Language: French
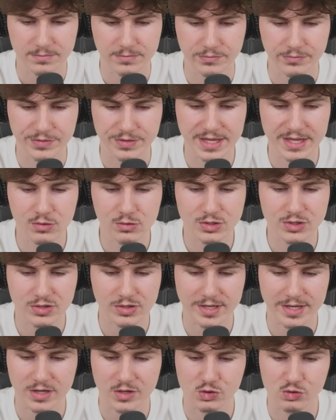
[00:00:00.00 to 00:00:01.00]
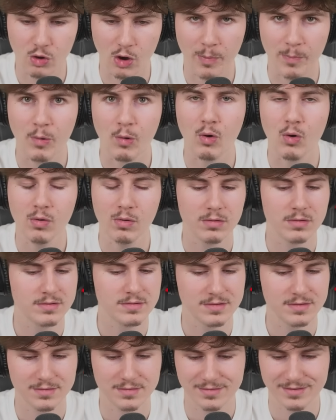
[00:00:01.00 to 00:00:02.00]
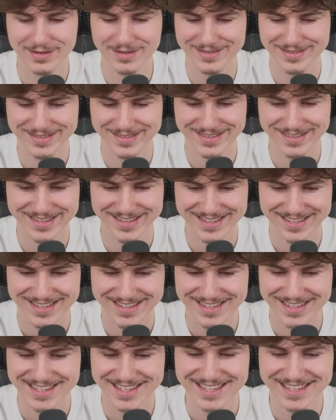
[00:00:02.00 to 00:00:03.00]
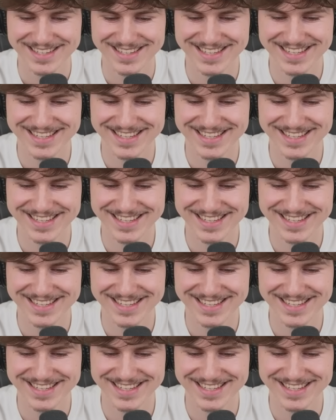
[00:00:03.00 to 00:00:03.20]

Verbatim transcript: Neo serait un joueur pro Eh, peut-être, hein.